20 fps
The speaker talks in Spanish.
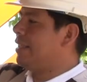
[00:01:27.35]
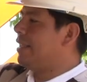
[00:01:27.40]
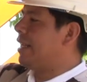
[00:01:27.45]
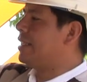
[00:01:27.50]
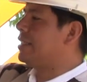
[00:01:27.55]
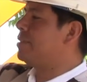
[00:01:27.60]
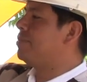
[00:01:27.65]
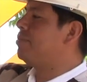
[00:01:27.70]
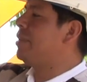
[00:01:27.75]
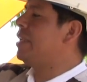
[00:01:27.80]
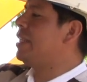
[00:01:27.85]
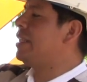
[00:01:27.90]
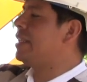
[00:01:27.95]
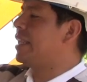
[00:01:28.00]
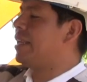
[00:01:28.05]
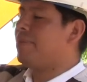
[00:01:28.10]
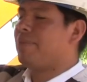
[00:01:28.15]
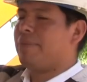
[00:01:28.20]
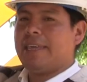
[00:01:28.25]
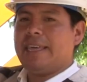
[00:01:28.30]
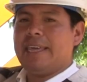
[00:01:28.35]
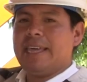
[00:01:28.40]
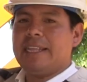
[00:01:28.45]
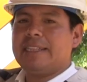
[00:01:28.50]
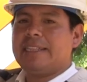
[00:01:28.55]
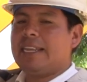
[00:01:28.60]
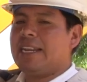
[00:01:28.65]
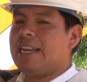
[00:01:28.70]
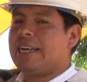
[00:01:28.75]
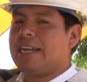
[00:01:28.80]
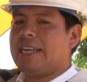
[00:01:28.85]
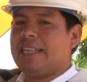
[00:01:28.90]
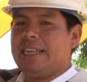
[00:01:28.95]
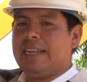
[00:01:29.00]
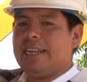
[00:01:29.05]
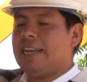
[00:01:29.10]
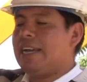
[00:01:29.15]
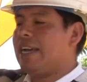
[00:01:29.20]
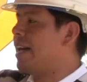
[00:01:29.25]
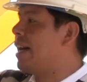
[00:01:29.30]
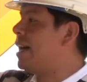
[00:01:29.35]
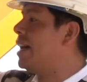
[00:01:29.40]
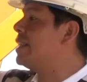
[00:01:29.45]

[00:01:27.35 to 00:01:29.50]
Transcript: transmite mediante la cadena